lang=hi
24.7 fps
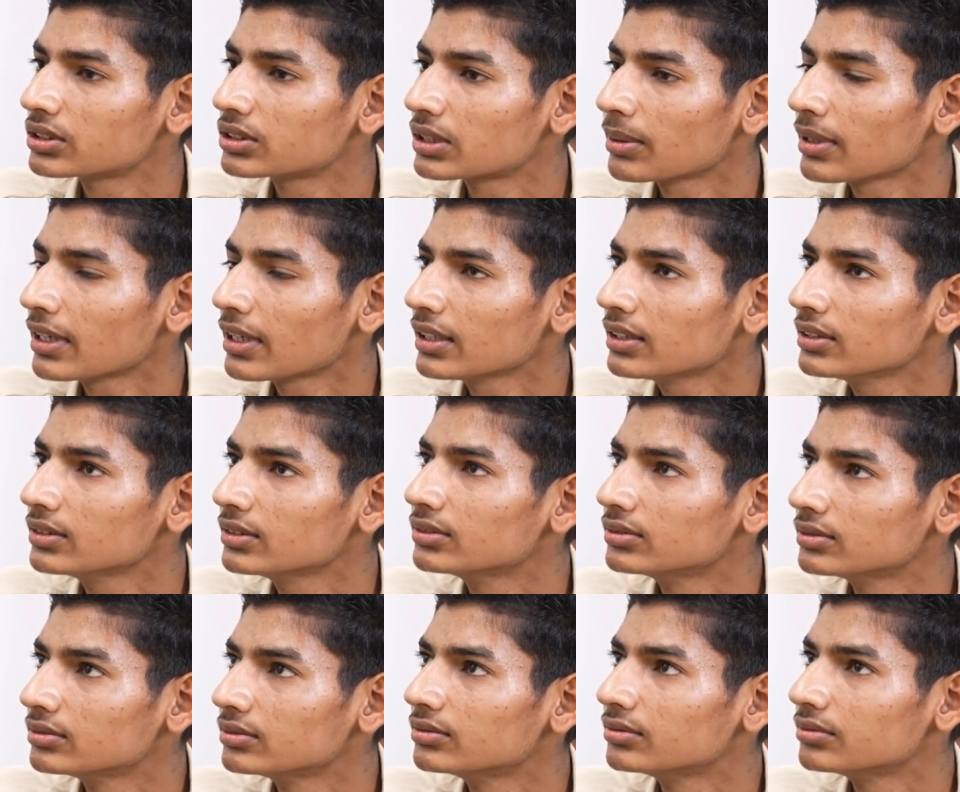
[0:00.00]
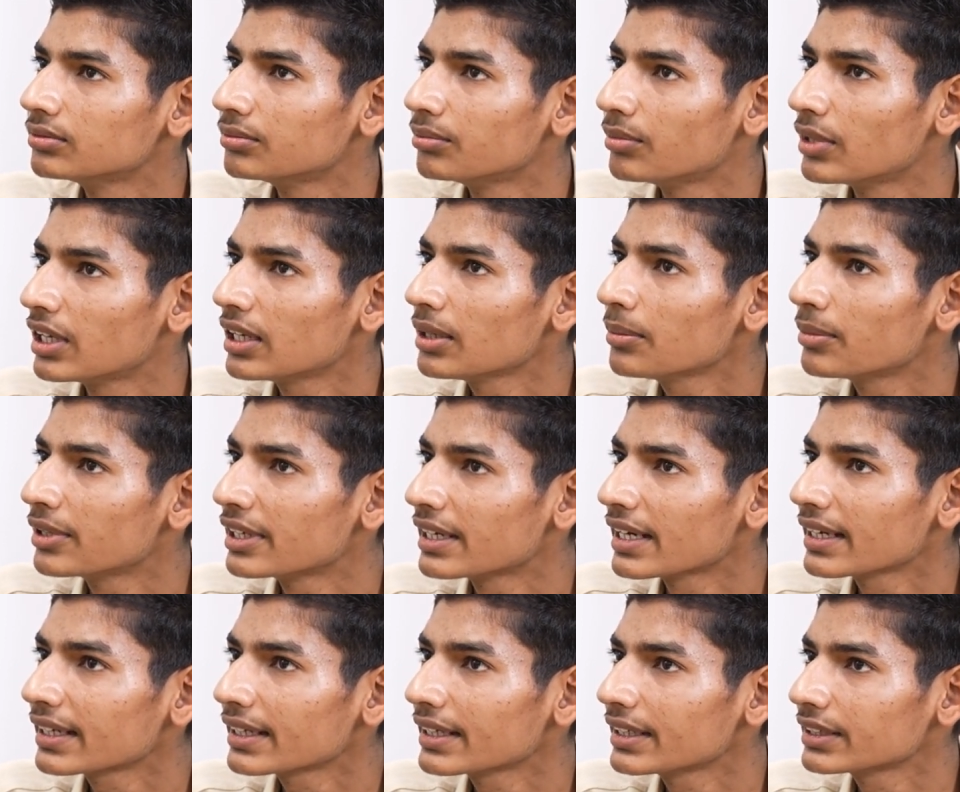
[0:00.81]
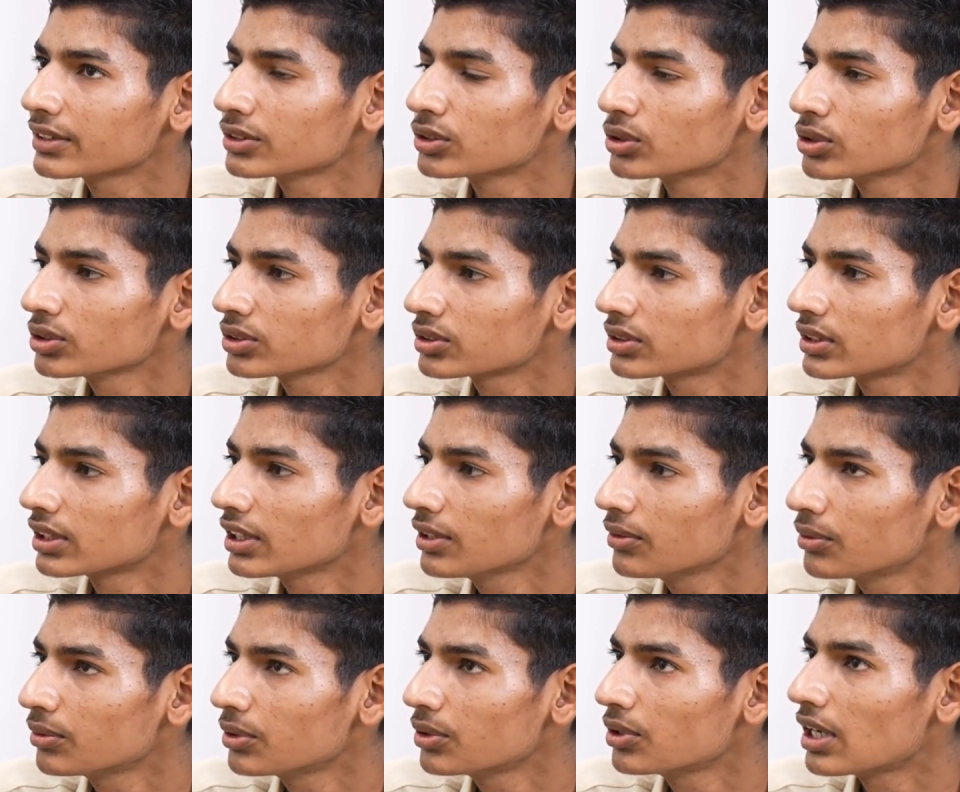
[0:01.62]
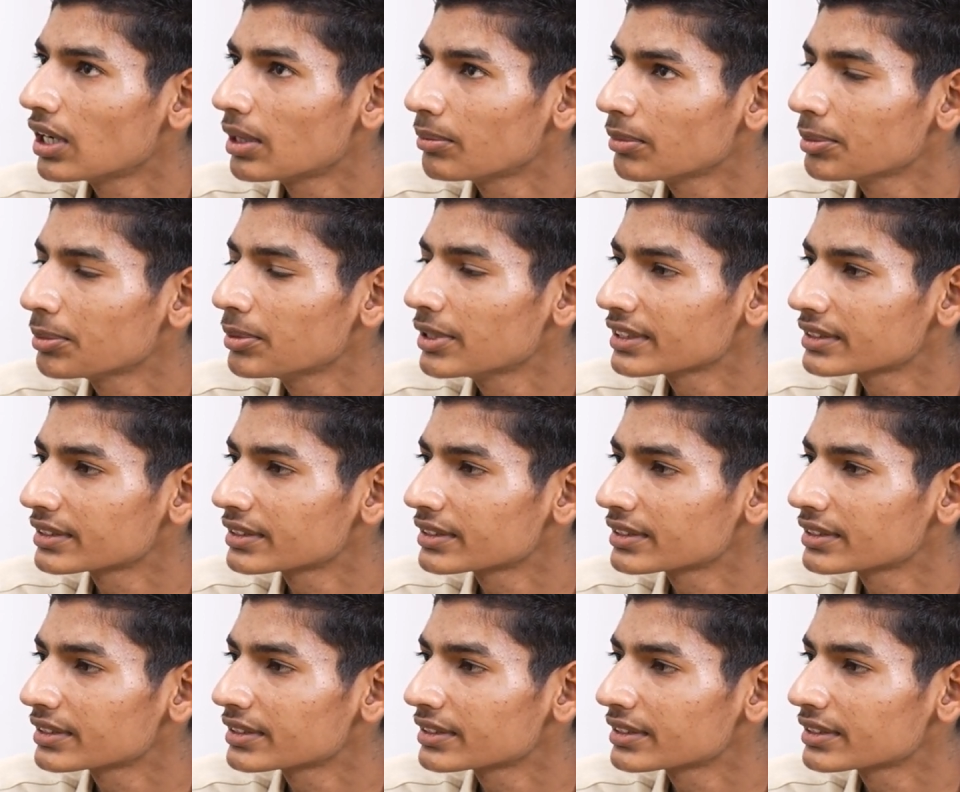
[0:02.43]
उसके बाद मेरे भैया के एक दोस्त थे वो एम